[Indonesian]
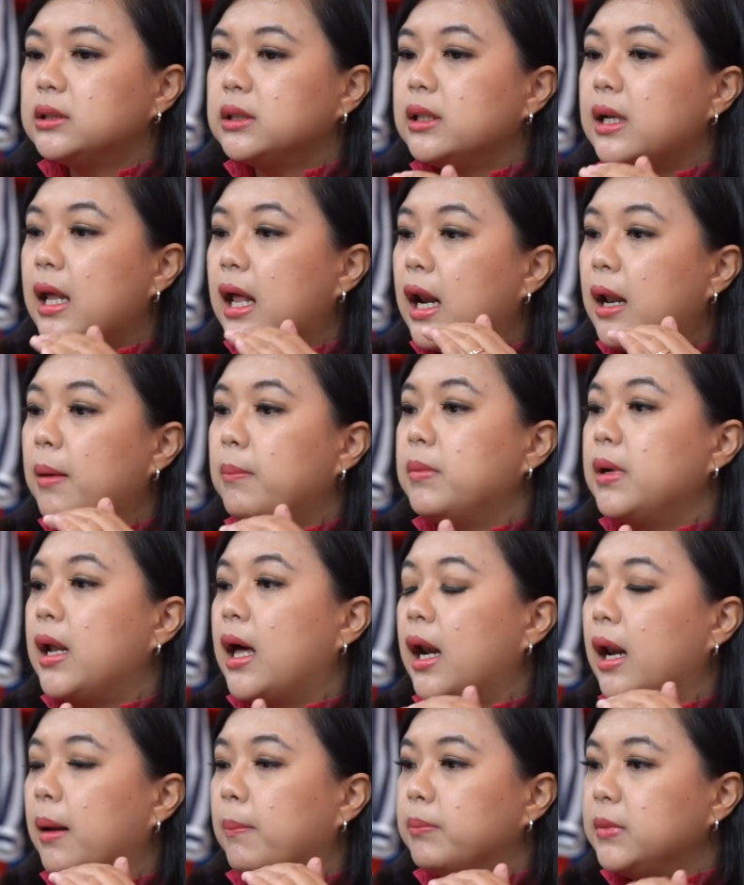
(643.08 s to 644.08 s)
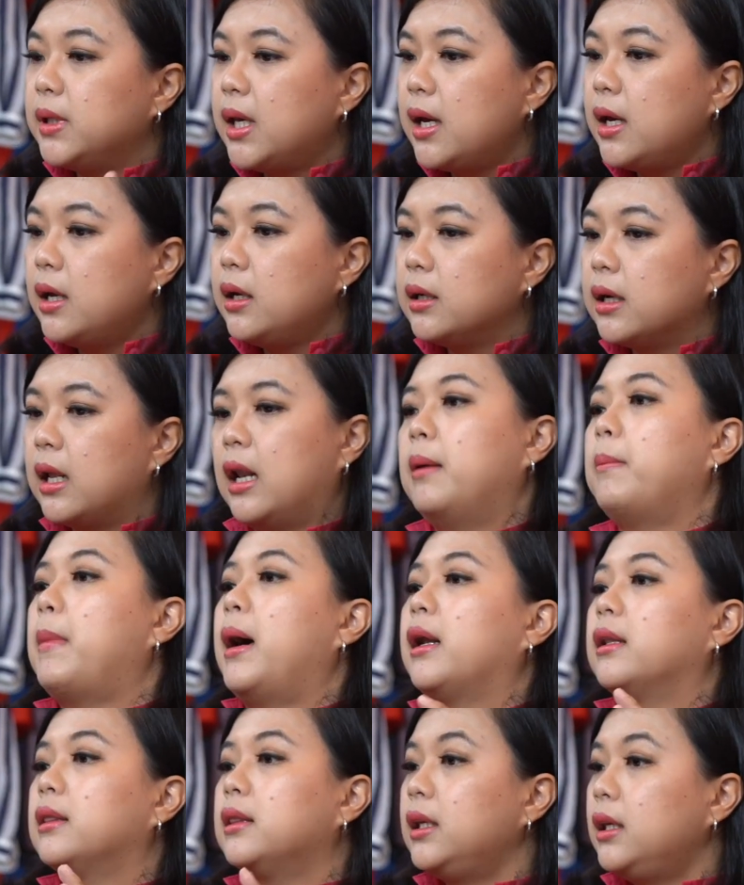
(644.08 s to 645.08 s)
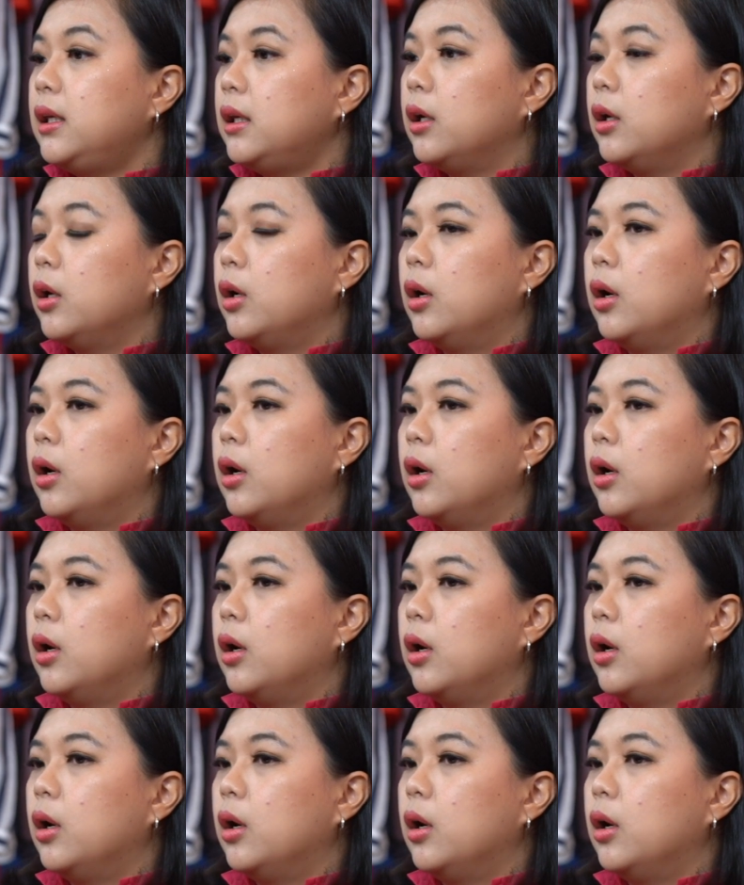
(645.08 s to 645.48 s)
sedalam-dalamnya dalam arti